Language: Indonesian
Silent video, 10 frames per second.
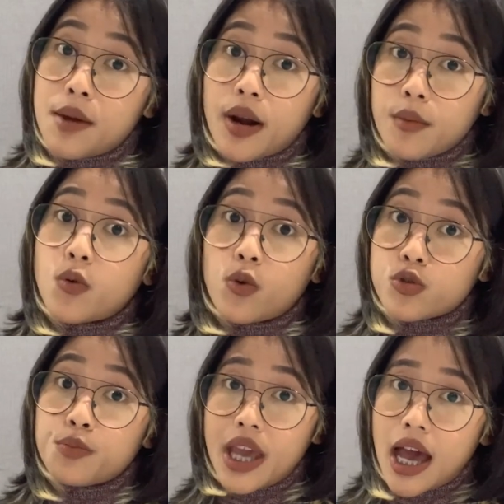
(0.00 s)
Prabowo
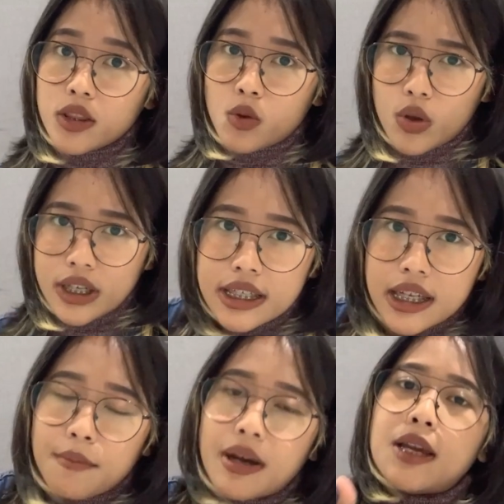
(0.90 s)
Subianto di
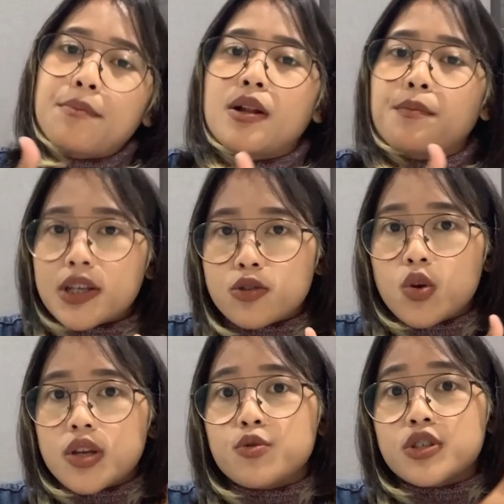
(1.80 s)
zamannya Pilpres
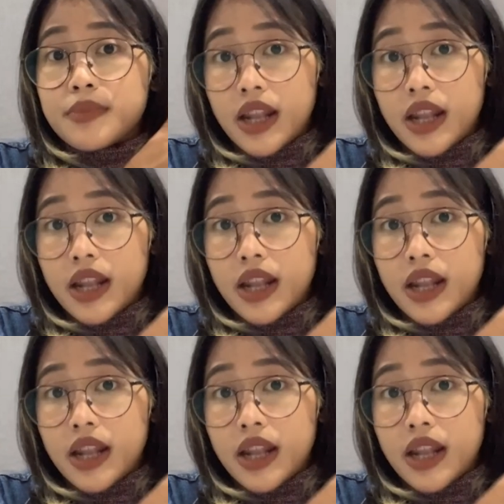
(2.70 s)
2019